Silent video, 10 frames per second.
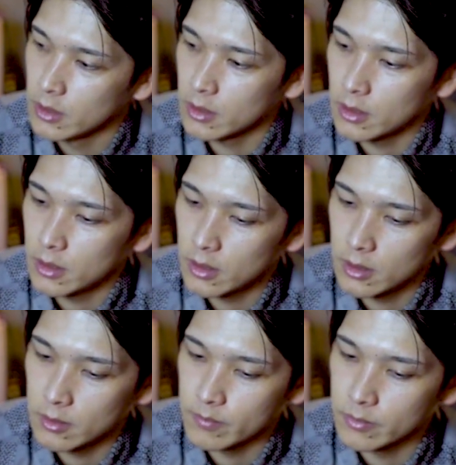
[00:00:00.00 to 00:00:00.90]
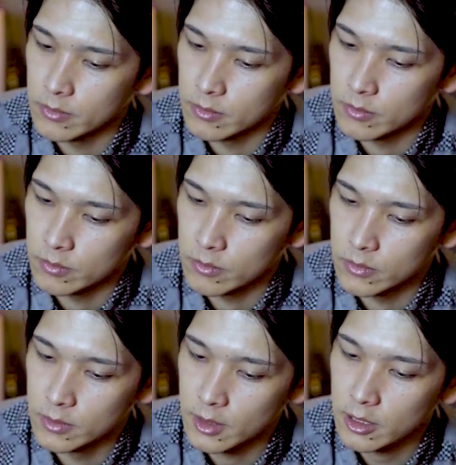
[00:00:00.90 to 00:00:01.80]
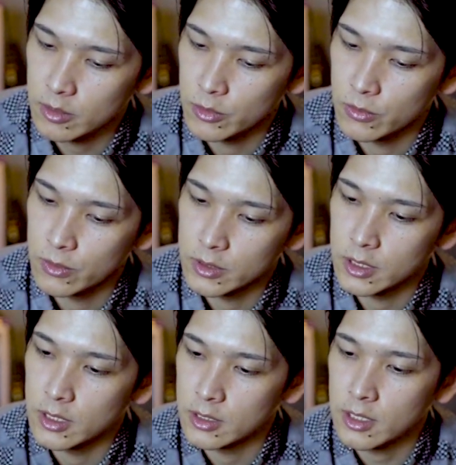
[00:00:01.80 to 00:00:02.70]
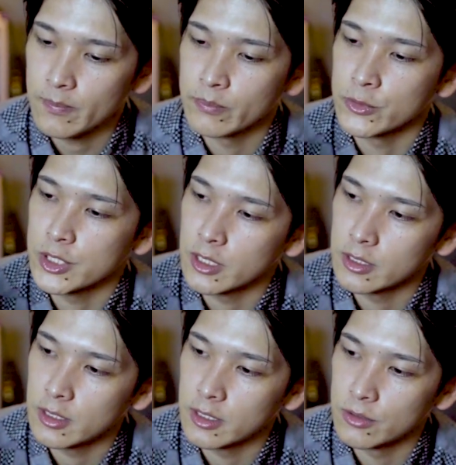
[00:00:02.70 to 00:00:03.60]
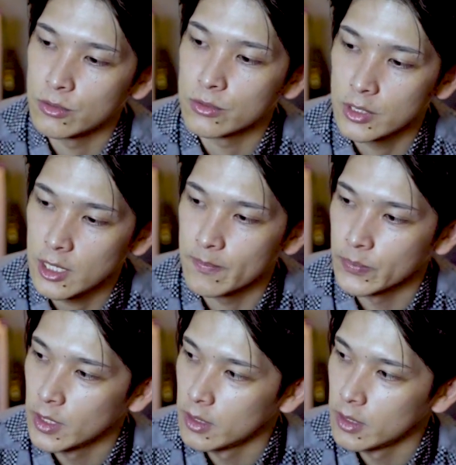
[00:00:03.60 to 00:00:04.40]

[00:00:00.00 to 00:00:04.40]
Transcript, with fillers: えー、中指をこうやって入れて持ち上げてあげることで、